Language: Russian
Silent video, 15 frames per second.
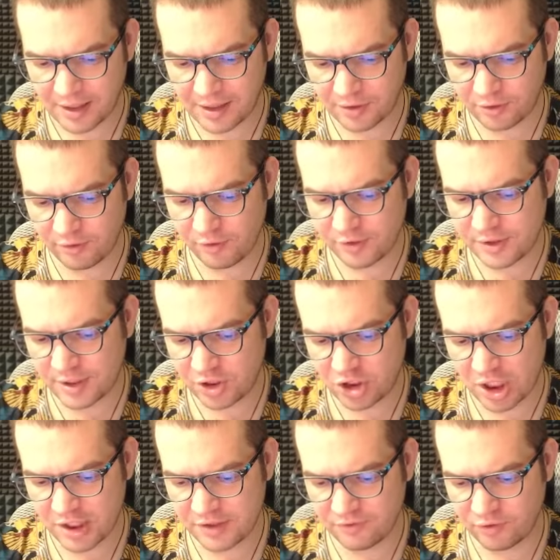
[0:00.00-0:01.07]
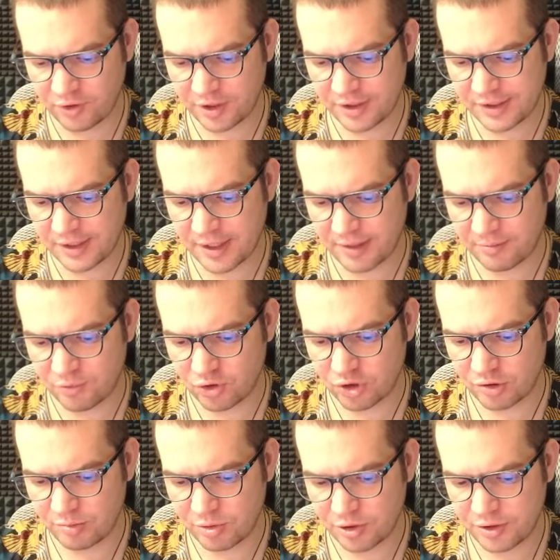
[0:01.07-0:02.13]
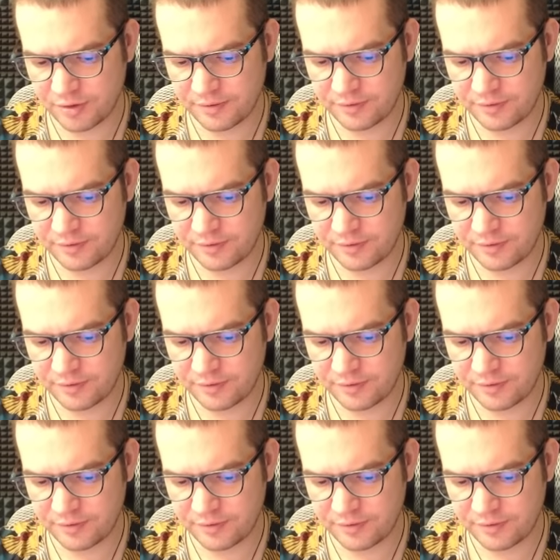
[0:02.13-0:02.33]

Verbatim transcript: готовлюсь встречать его рыцаря, может быть.